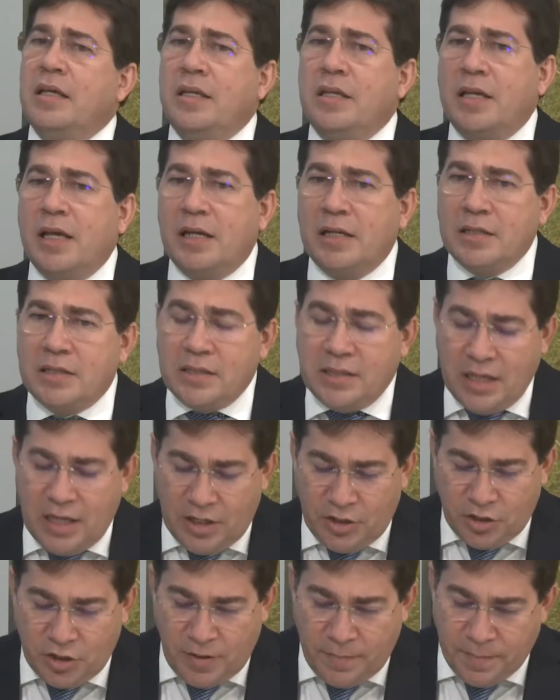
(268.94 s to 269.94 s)
e que ela
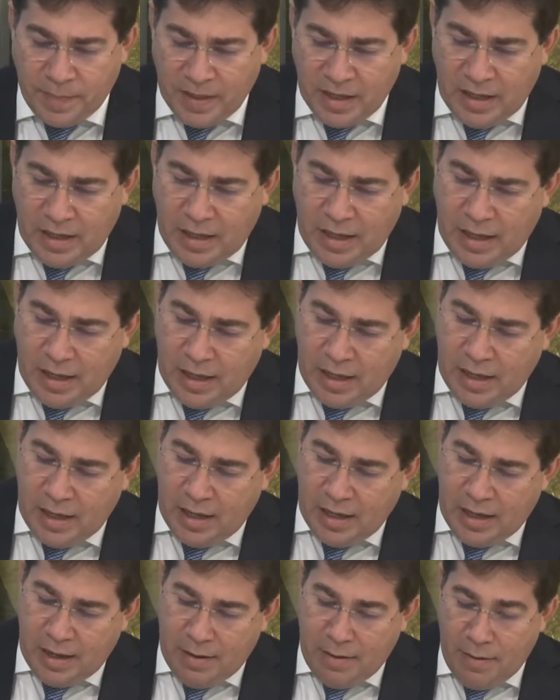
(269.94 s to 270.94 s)
seja
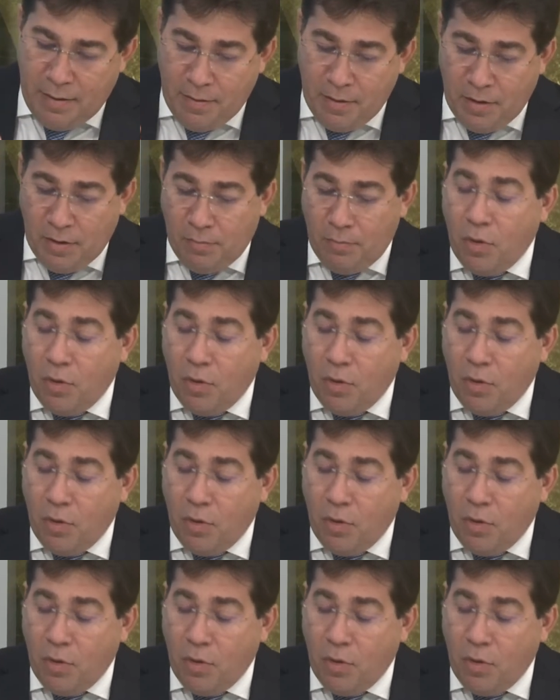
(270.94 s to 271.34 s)
é, é,